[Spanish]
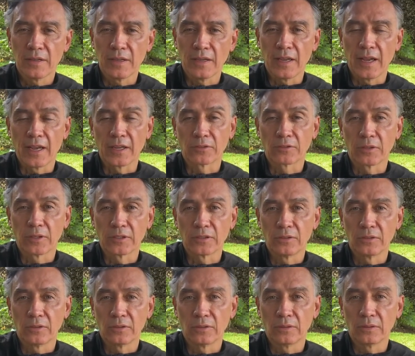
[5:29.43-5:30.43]
y eso
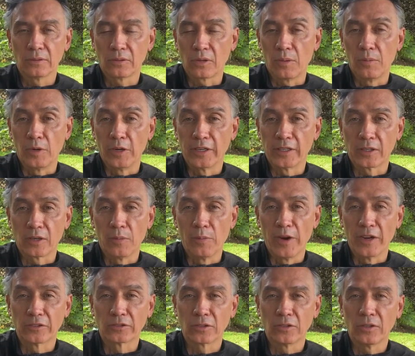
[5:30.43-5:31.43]
es como,
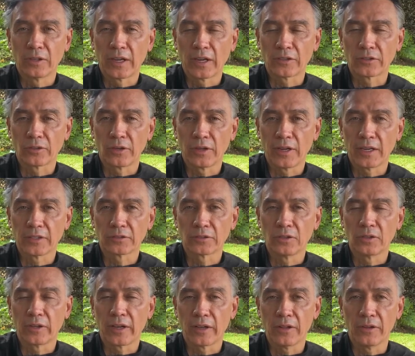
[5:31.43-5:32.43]
como eso es lo que soy, eso
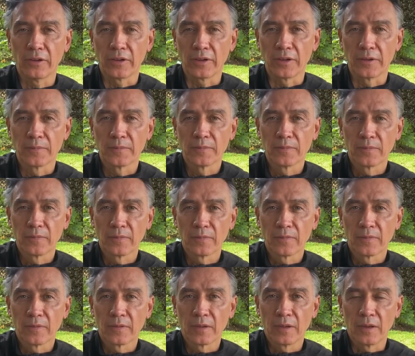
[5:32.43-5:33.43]
es lo que doy.
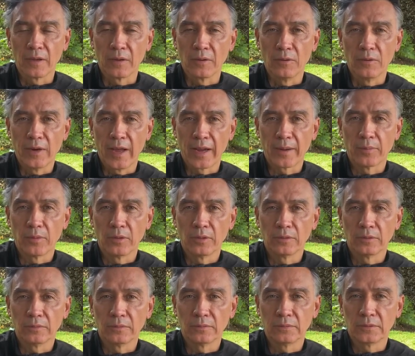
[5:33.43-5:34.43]
Eh, un
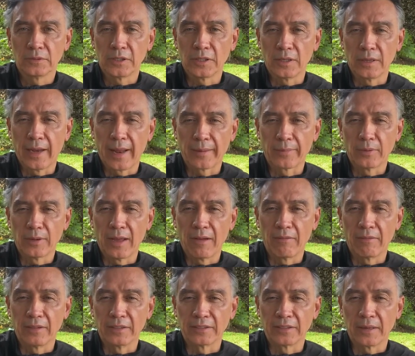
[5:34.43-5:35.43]
árbol, si el
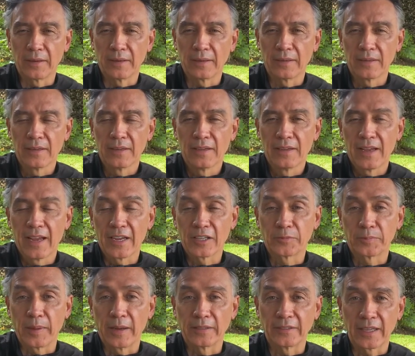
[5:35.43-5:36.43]
árbol se
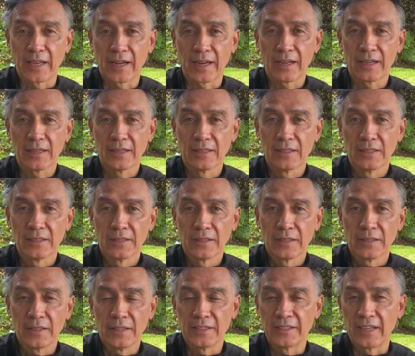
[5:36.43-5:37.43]
expresara
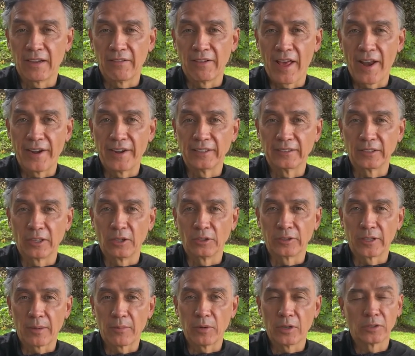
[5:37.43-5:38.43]
y se hablaran entre
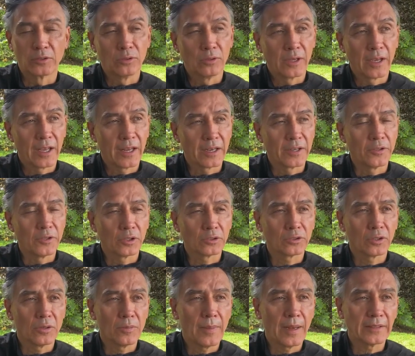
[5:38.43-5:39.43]
los árboles, tú qué eres, yo
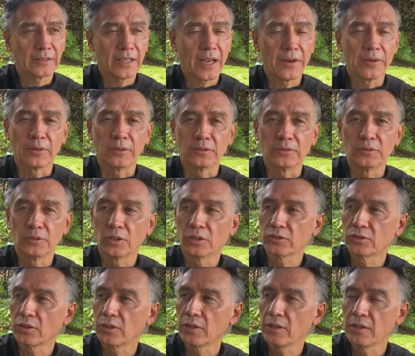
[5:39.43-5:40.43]
soy manzano,
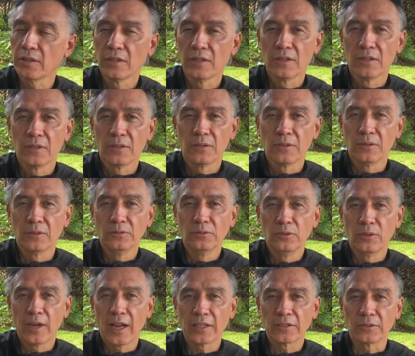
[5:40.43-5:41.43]
yo soy un
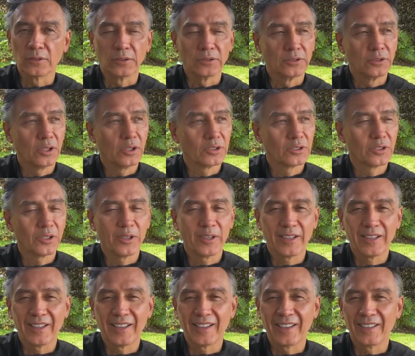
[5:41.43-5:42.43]
durazno, yo
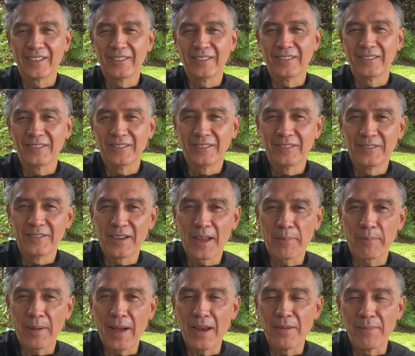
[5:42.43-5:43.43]
soy eh,
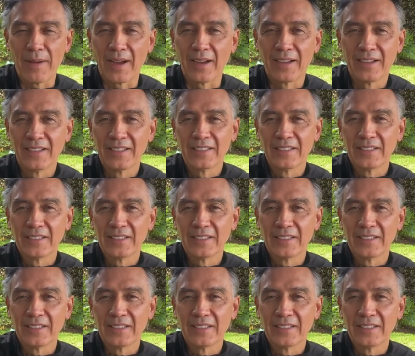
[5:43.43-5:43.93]
una palma,